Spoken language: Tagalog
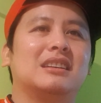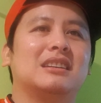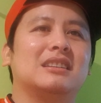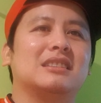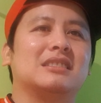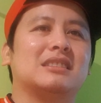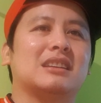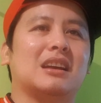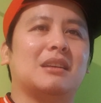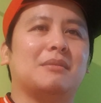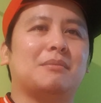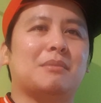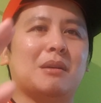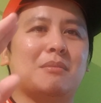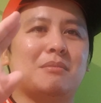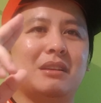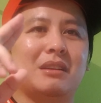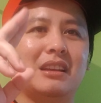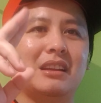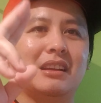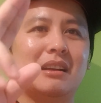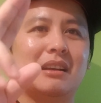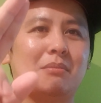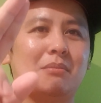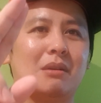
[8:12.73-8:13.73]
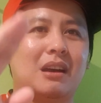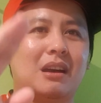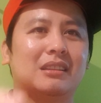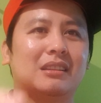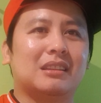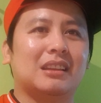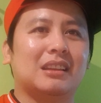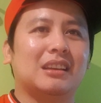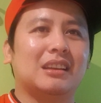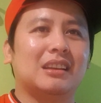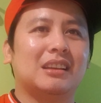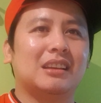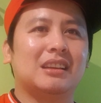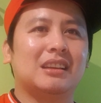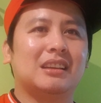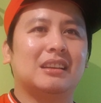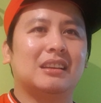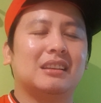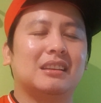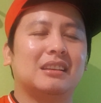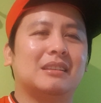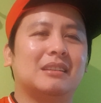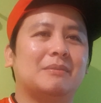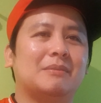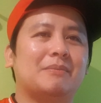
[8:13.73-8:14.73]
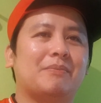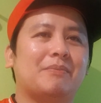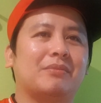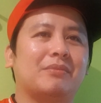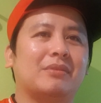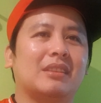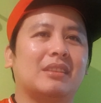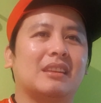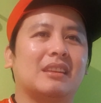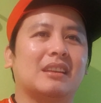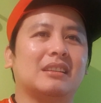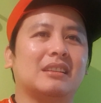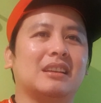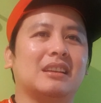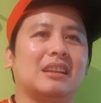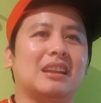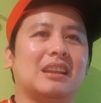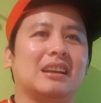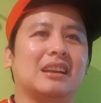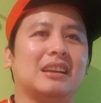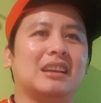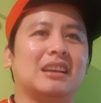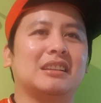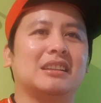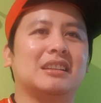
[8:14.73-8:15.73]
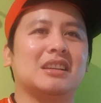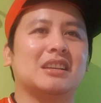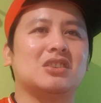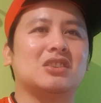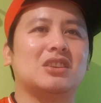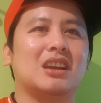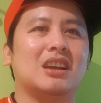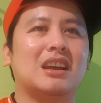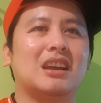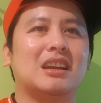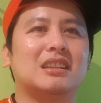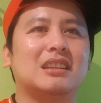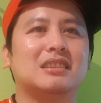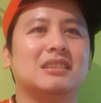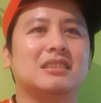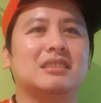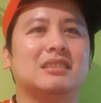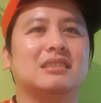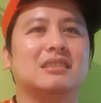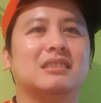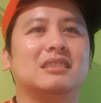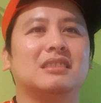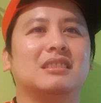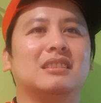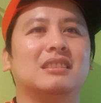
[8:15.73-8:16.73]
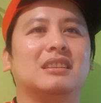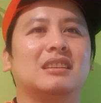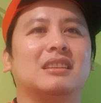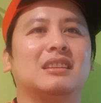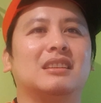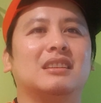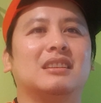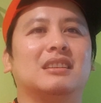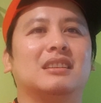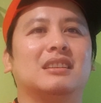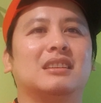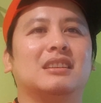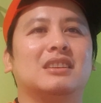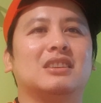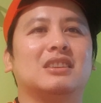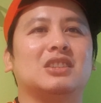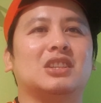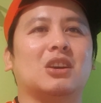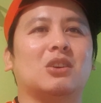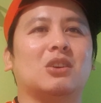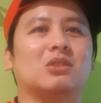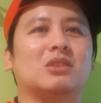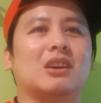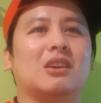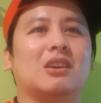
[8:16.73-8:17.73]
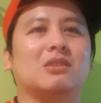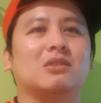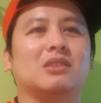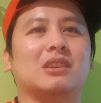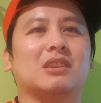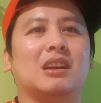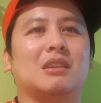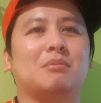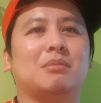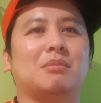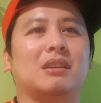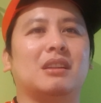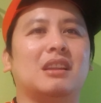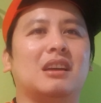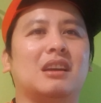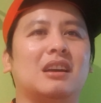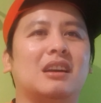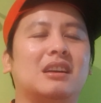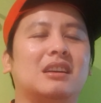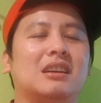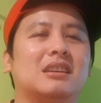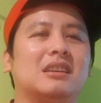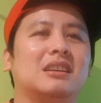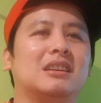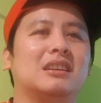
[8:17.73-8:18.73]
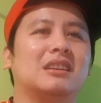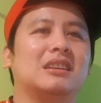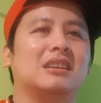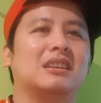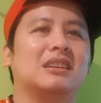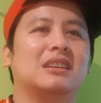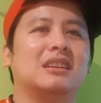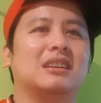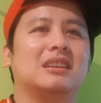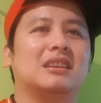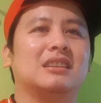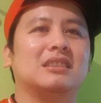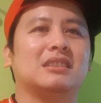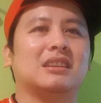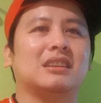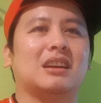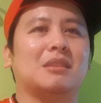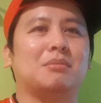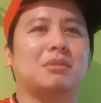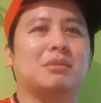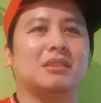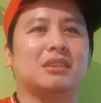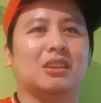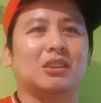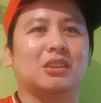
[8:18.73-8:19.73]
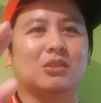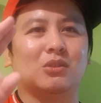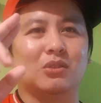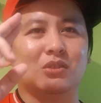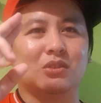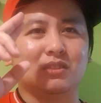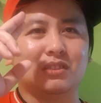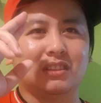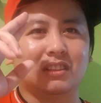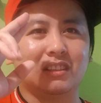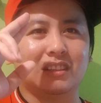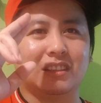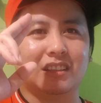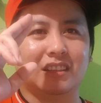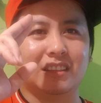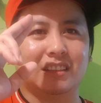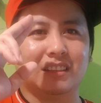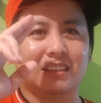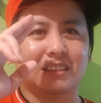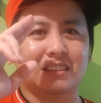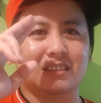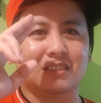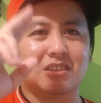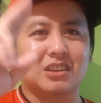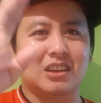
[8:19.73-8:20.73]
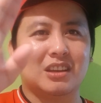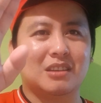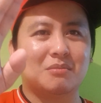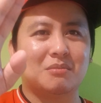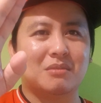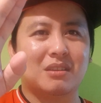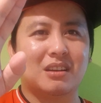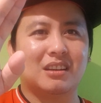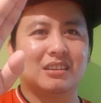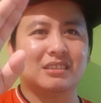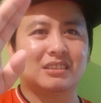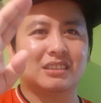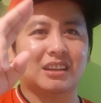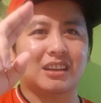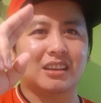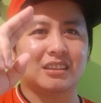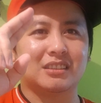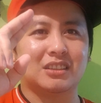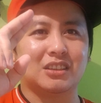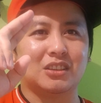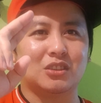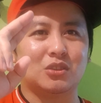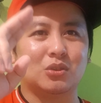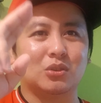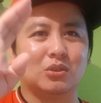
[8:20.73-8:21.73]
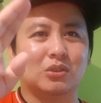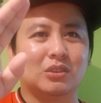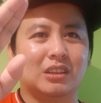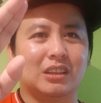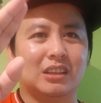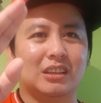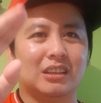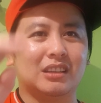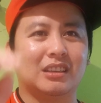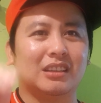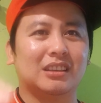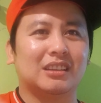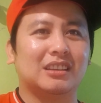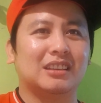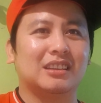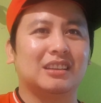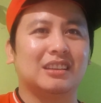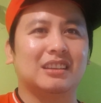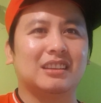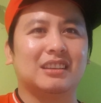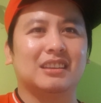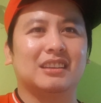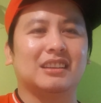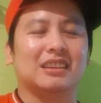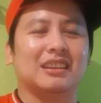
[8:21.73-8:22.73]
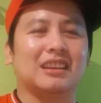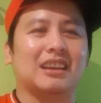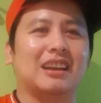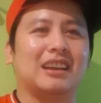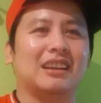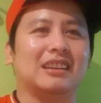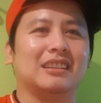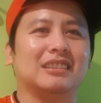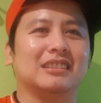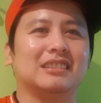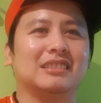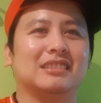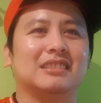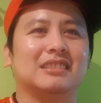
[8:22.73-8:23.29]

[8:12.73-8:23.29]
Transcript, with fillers: sa Pamiligapati na laging nandyan shout out nga pala sa kapatid kong si Gemma saka si Judy yan